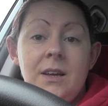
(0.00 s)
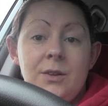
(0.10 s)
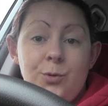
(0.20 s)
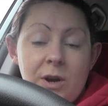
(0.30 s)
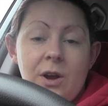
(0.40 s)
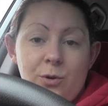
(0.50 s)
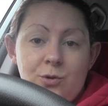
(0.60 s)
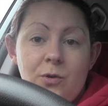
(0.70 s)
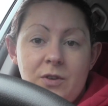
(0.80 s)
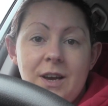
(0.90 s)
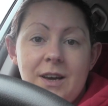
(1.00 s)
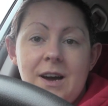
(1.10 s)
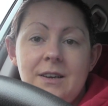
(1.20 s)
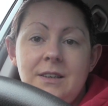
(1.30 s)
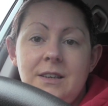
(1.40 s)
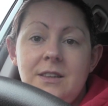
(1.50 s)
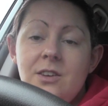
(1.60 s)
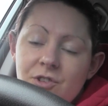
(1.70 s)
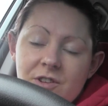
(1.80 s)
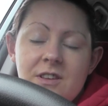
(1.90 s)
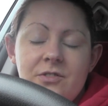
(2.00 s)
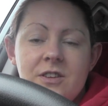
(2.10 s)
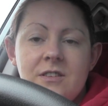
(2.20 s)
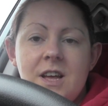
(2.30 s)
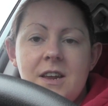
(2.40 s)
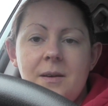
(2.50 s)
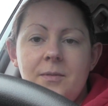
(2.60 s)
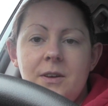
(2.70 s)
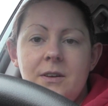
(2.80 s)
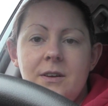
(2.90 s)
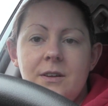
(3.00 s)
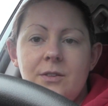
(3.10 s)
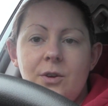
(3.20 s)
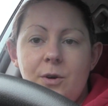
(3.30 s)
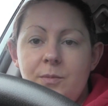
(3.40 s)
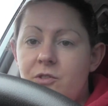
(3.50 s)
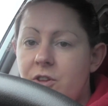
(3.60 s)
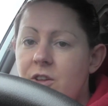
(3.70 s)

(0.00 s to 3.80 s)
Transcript: drugiego człowieka i też się zawsze staram e, to robić.